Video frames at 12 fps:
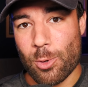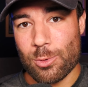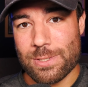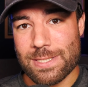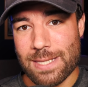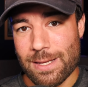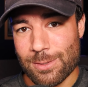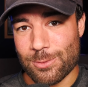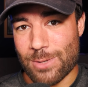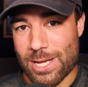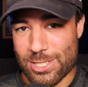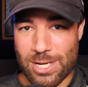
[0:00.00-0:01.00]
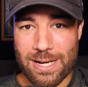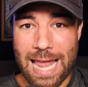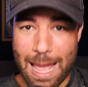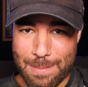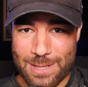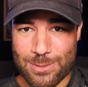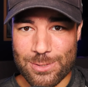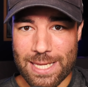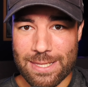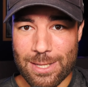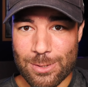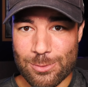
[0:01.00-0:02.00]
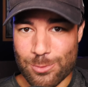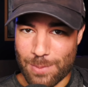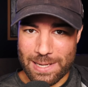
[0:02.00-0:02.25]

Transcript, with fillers: au sein de la jungle amazonienne du